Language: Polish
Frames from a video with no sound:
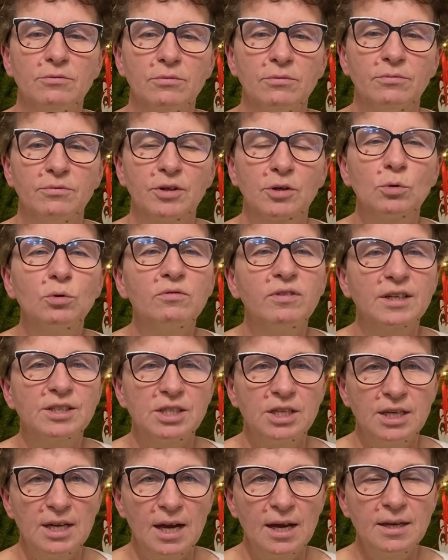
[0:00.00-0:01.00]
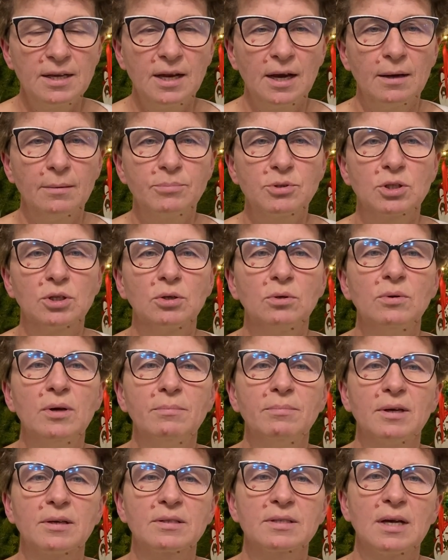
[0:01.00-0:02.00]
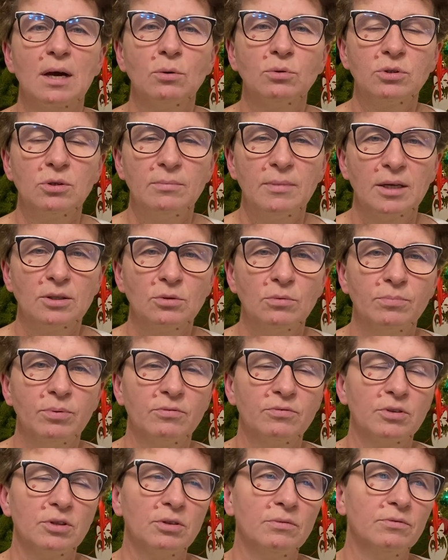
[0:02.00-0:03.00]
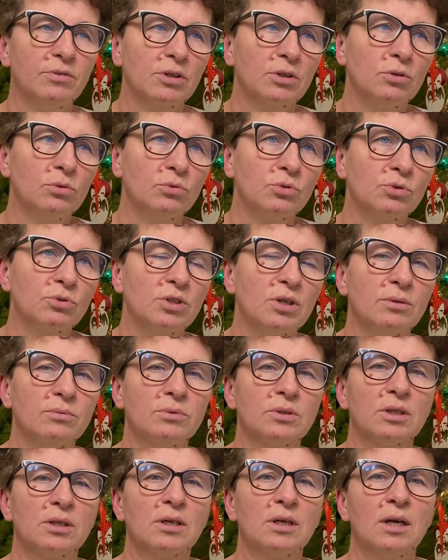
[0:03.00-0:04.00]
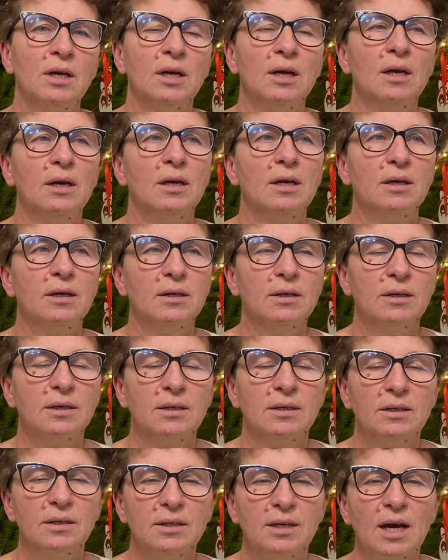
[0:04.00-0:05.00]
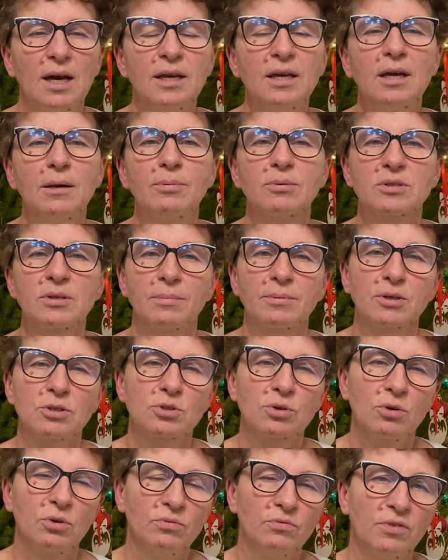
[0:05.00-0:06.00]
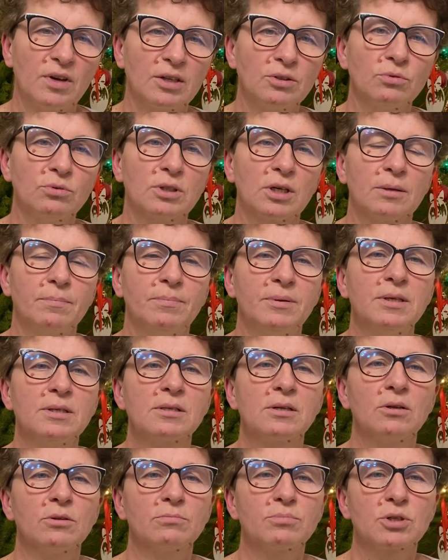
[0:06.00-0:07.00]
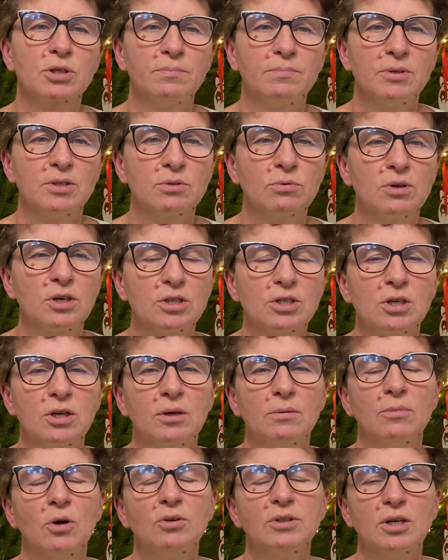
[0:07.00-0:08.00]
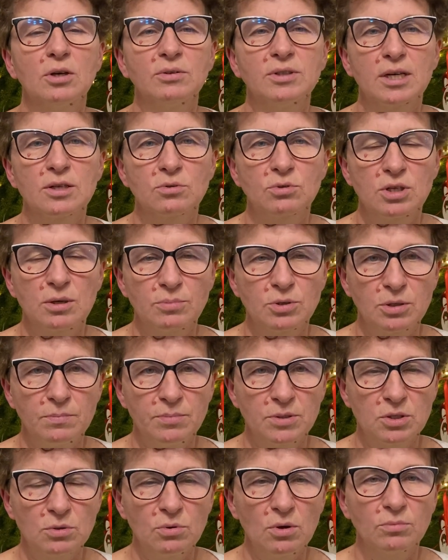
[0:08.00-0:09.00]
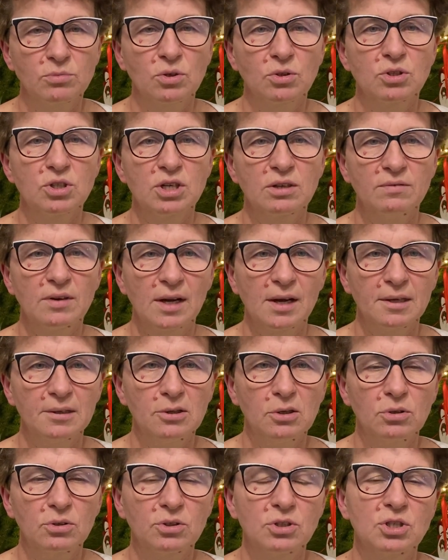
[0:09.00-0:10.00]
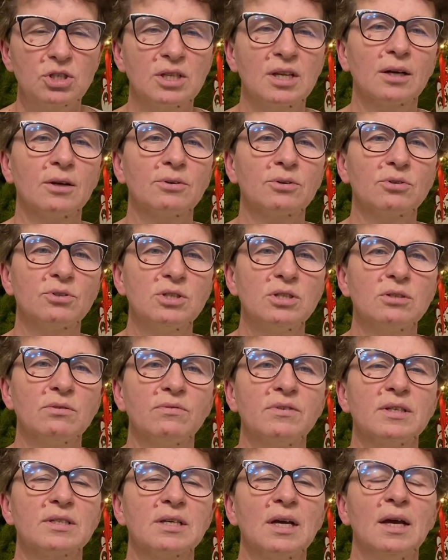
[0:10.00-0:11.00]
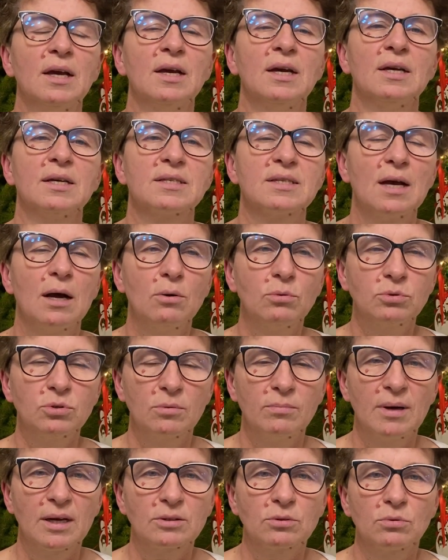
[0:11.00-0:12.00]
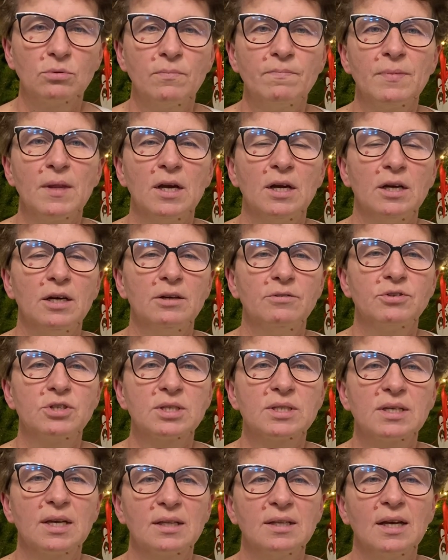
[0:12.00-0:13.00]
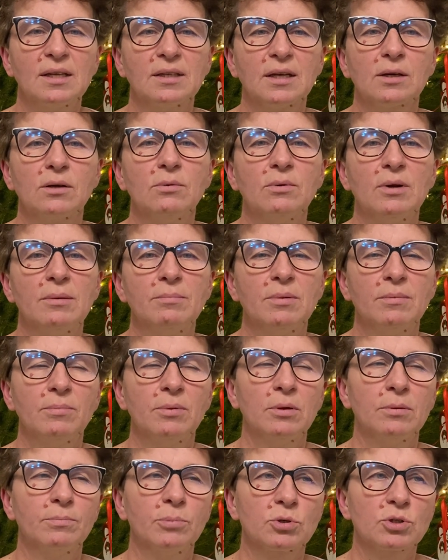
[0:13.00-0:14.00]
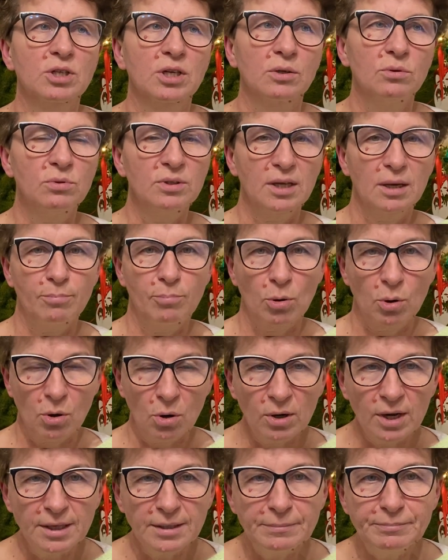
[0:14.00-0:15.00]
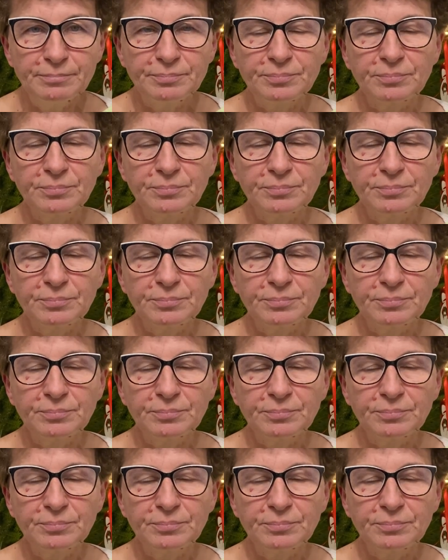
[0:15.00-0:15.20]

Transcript: wykluwać jajka przy tych gołębiach z automatu po wykluciu się tych e, jajek, po zabraczkowaniu tych piskląt, przypisuje się, one od razu się przypisują do drzewa genealogicznego rodziców, więc z automatu e, wszystkie dane gołębi e, poszczególnych pokoleń